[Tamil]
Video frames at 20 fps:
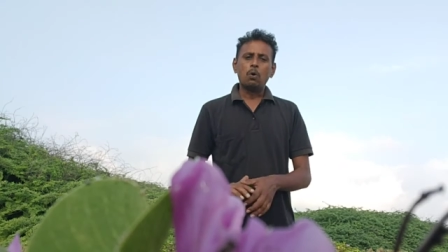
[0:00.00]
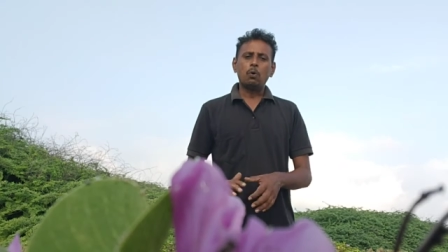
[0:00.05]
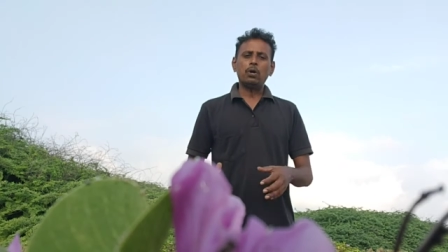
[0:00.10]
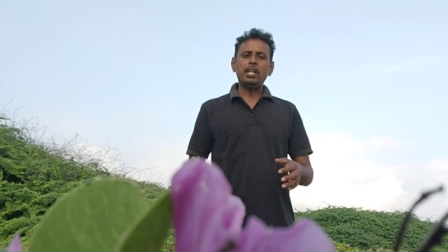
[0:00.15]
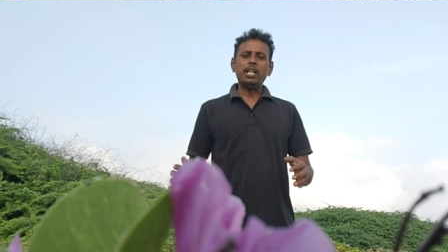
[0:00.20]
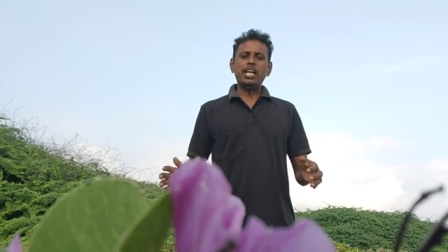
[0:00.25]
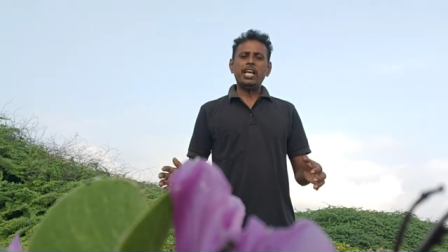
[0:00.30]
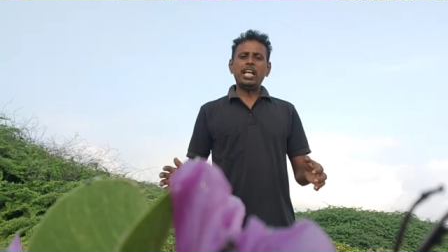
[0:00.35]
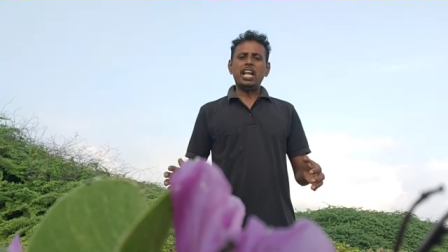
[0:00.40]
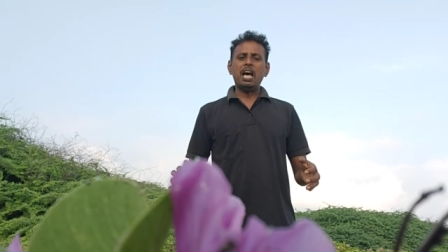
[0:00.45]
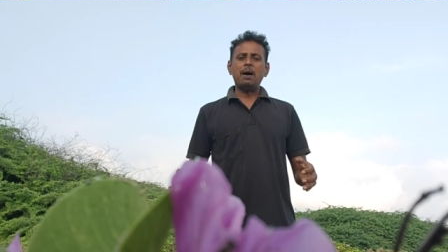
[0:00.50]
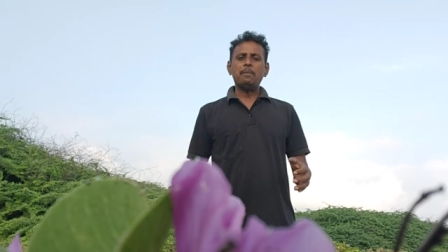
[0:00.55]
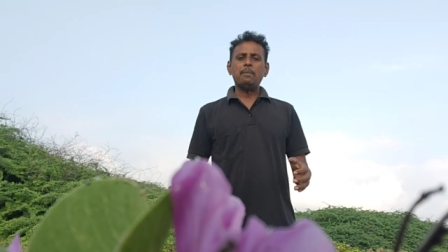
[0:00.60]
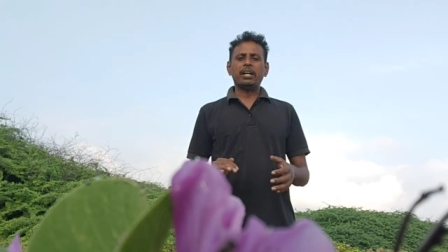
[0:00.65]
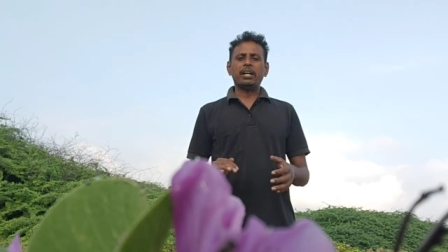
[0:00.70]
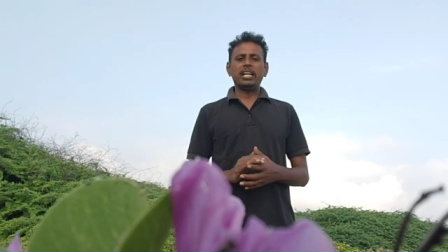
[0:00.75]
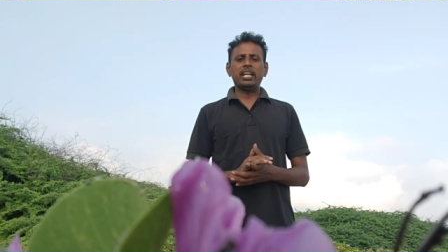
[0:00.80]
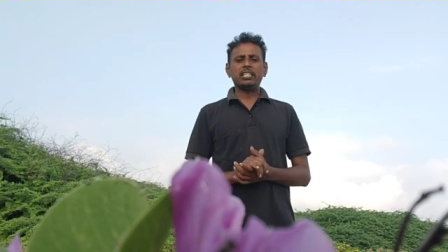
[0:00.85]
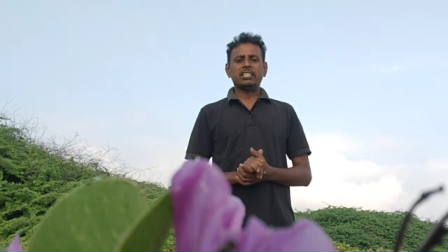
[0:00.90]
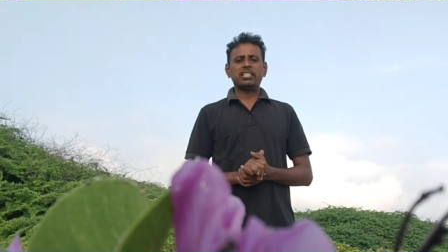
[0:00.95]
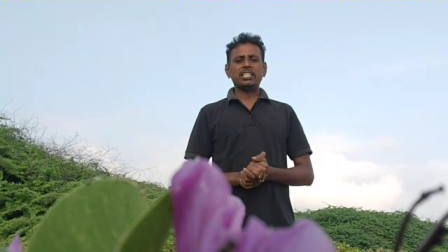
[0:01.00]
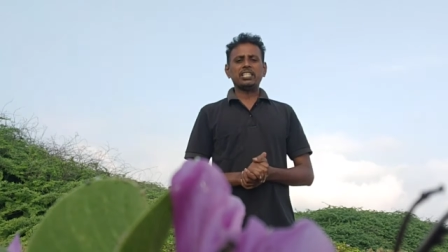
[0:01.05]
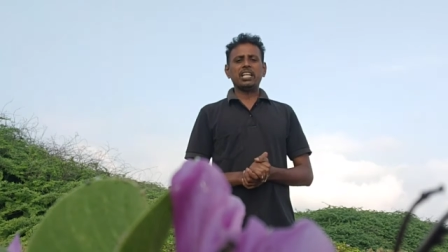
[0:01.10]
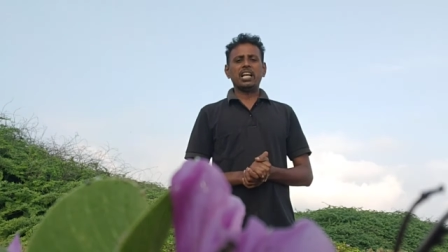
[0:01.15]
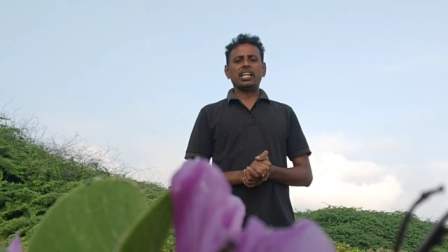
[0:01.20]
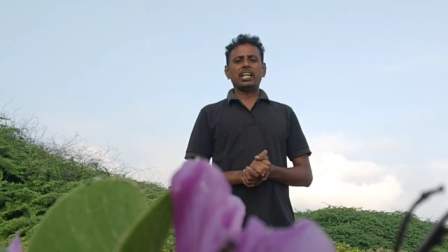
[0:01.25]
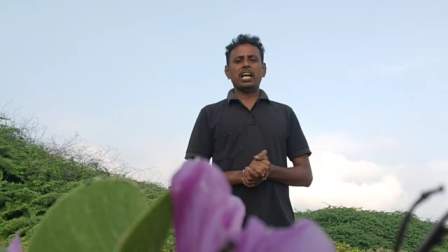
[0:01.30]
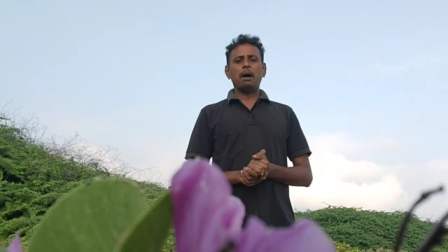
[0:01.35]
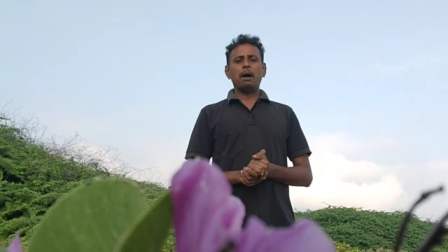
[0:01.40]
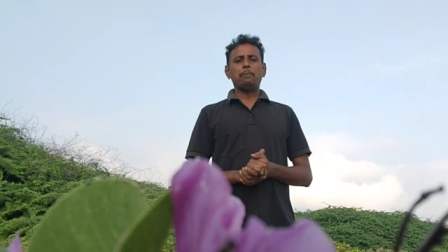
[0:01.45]
உடனே எல்லா மக்களும் என்ன
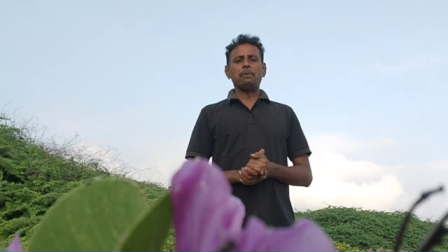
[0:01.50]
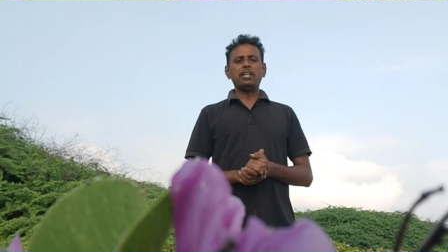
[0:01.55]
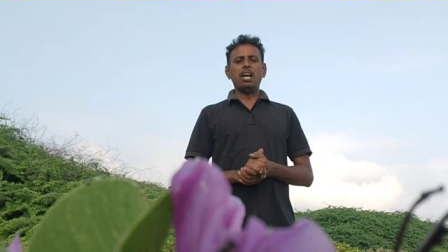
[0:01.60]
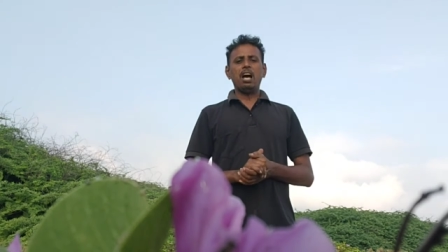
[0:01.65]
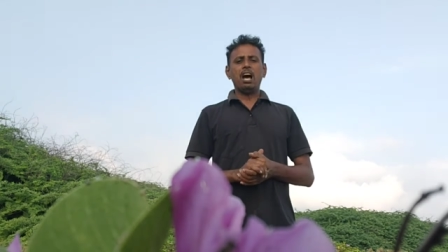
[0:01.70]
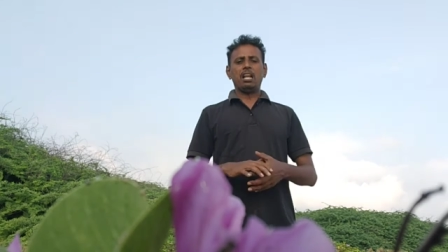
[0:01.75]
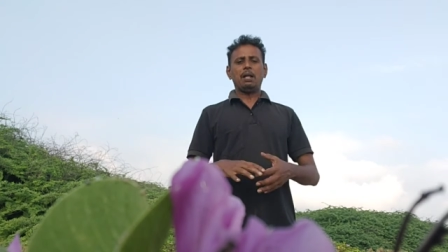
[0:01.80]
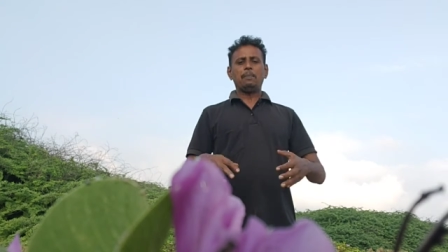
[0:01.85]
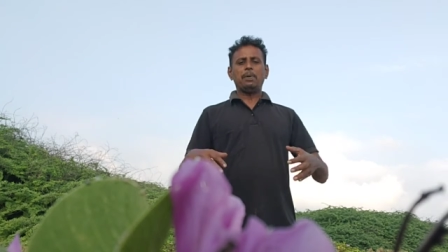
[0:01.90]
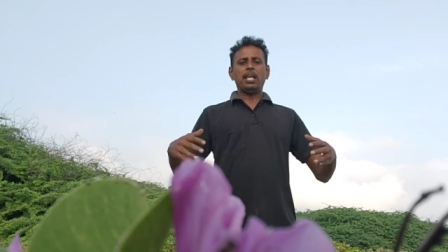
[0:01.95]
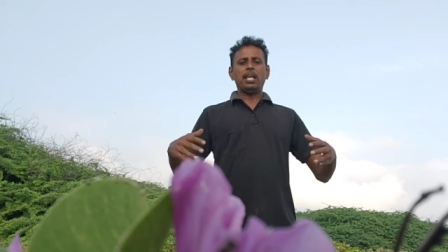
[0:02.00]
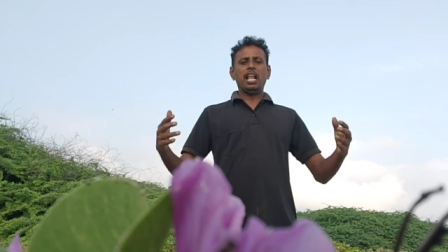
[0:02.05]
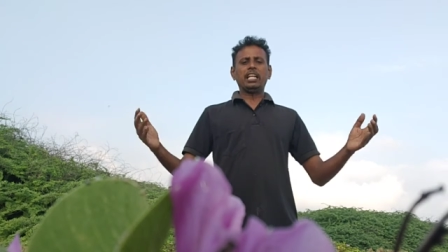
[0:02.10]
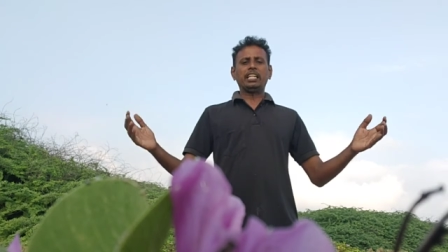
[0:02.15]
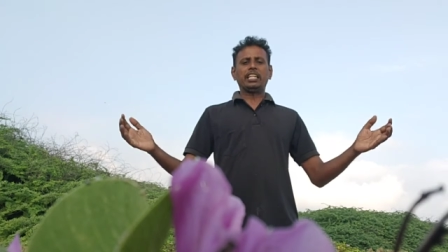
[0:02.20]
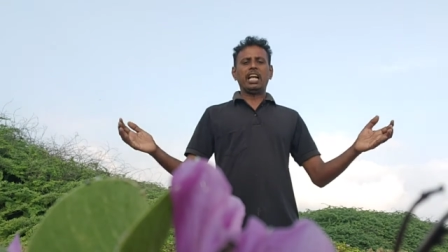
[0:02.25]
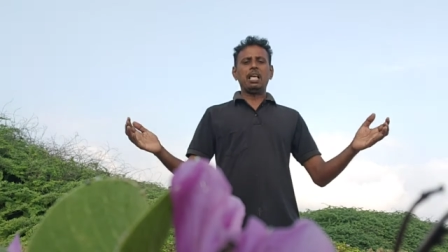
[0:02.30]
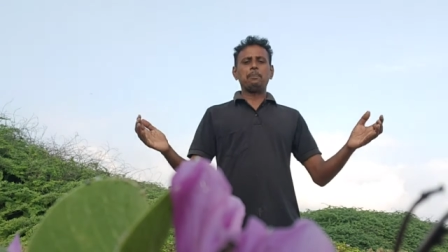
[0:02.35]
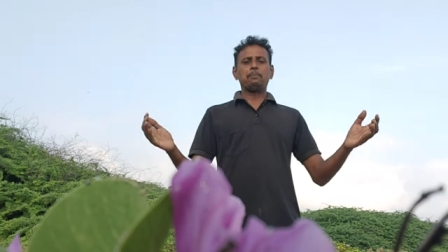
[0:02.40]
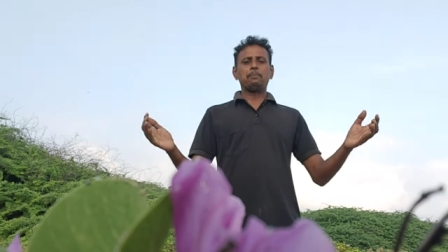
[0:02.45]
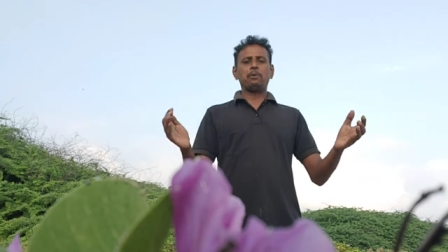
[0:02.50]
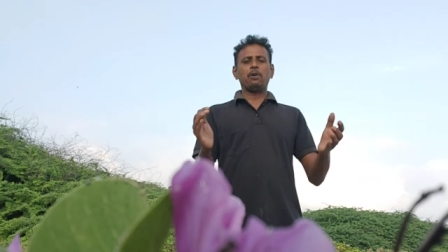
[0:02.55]
செஞ்சாங்க அப்படியா நம்ம எல்லாரும் கிளம்பி